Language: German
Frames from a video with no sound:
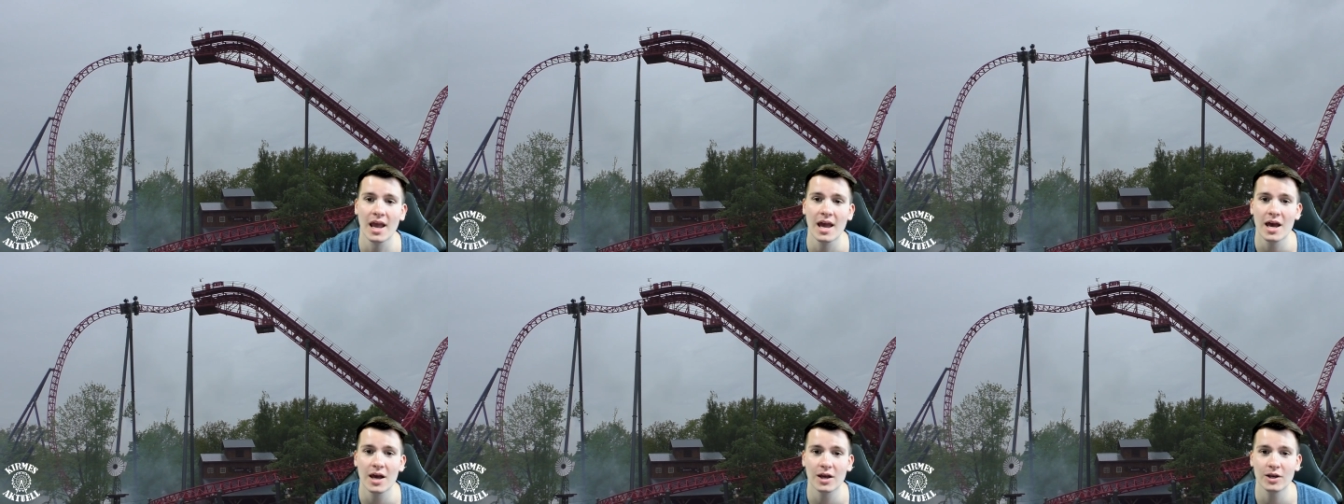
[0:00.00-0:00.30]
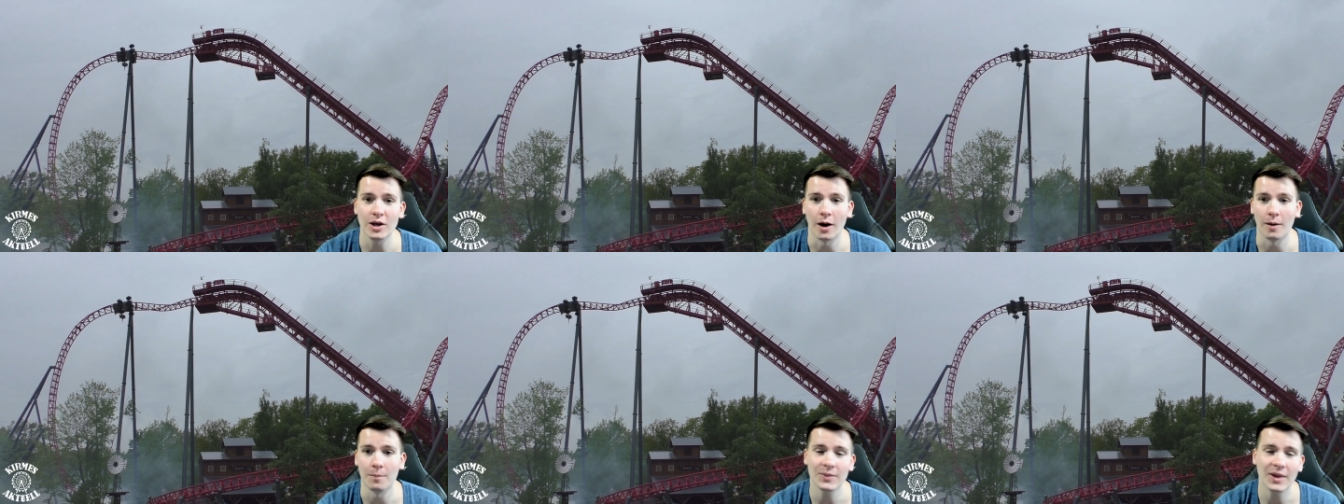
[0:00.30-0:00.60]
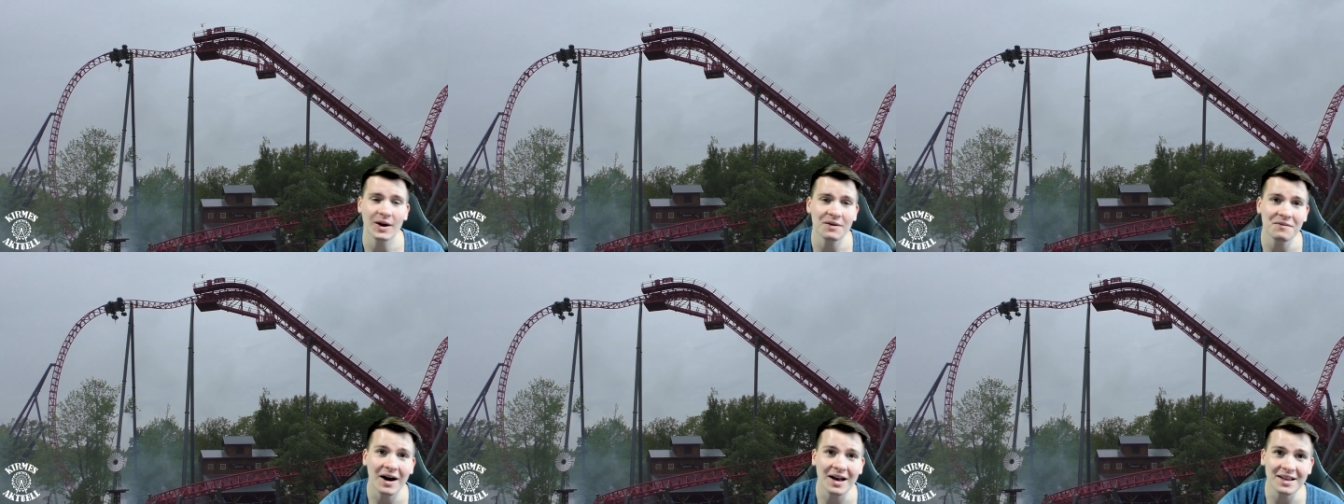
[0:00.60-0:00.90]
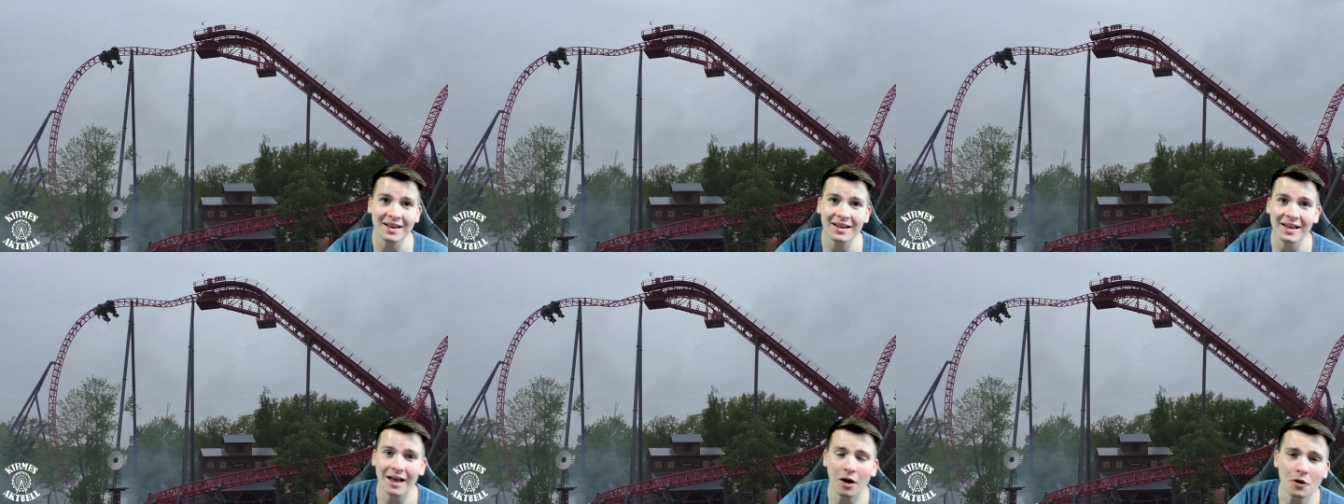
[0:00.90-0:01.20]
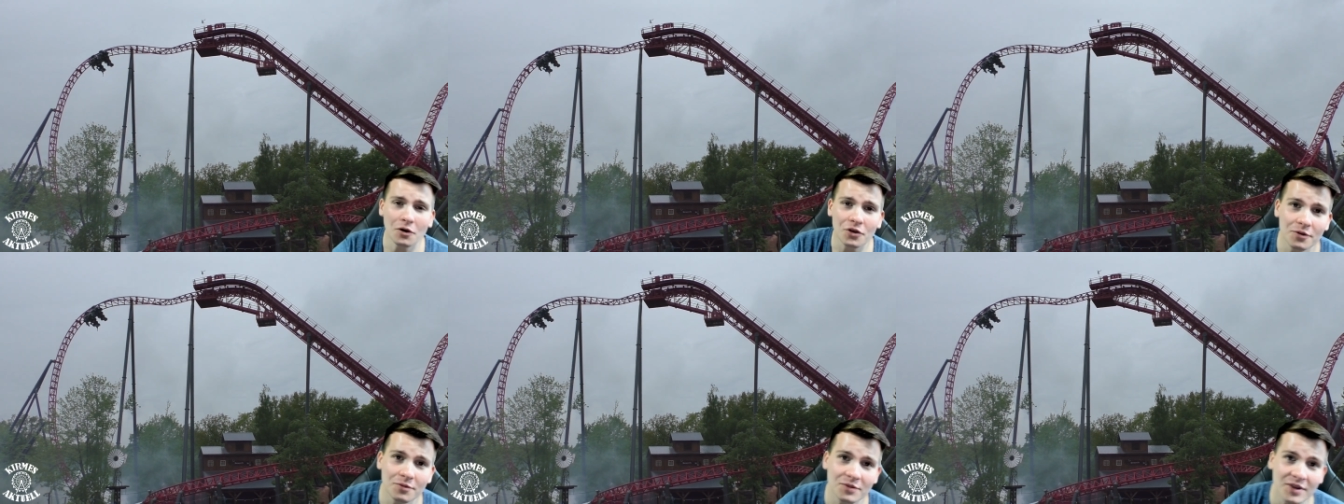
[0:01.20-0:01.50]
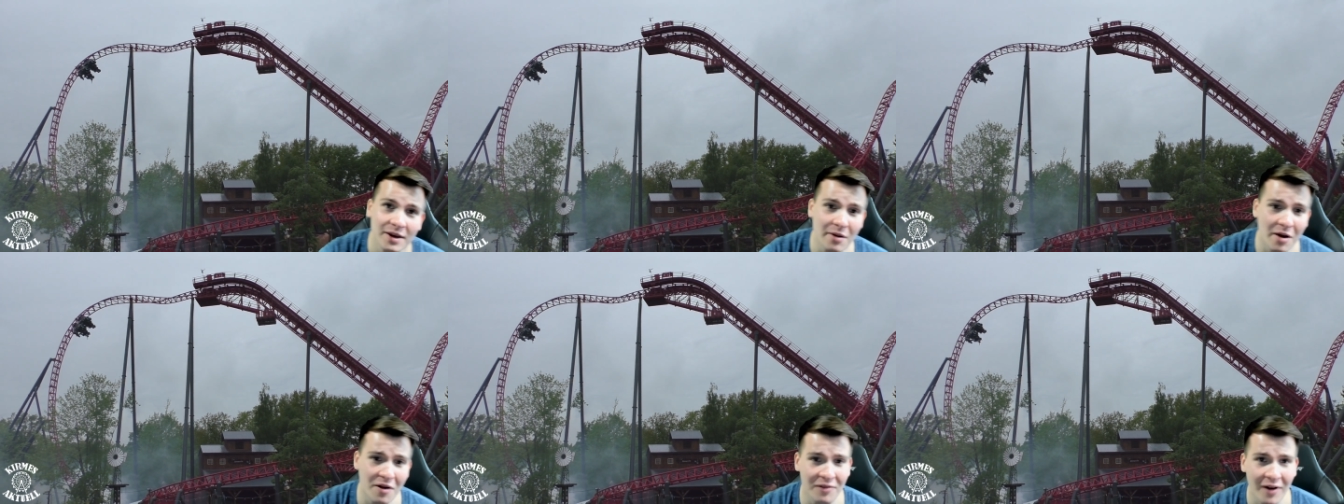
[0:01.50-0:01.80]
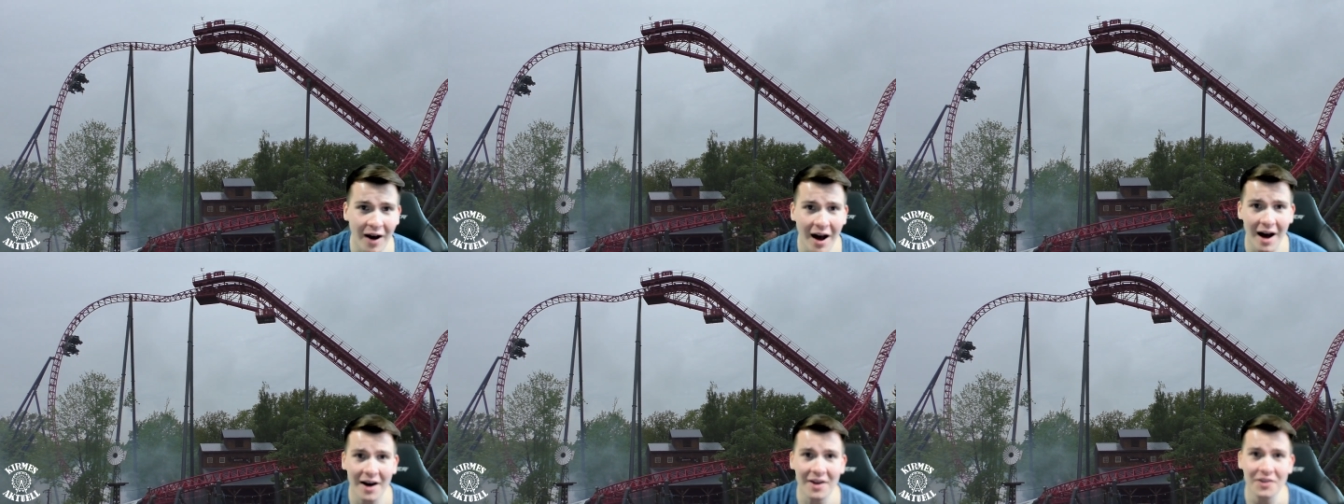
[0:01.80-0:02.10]
Ja, dann war es das auch zum Thema
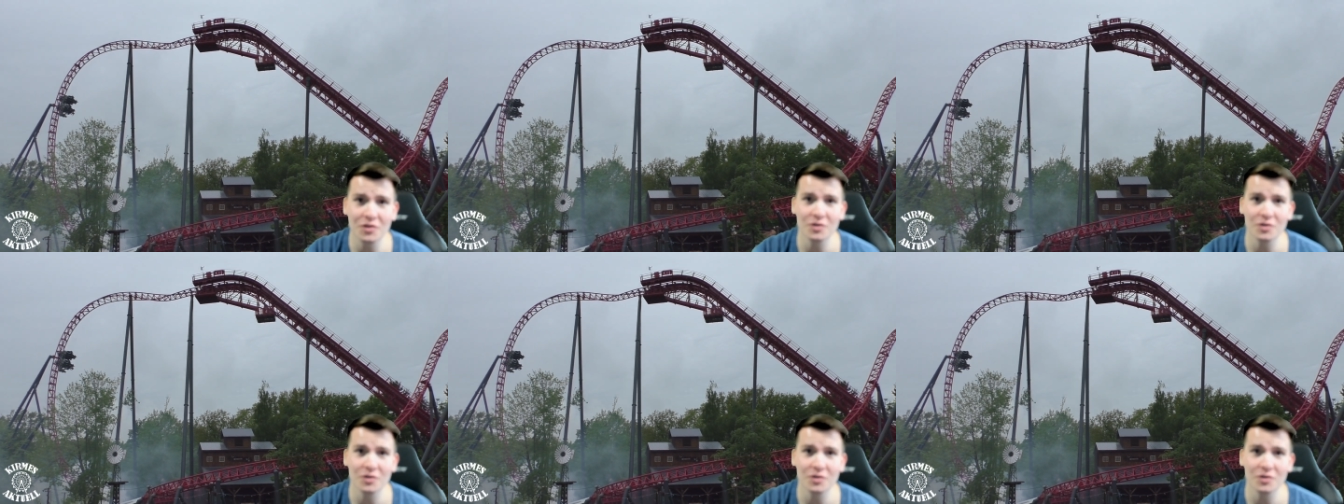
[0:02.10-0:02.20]
Fahrt.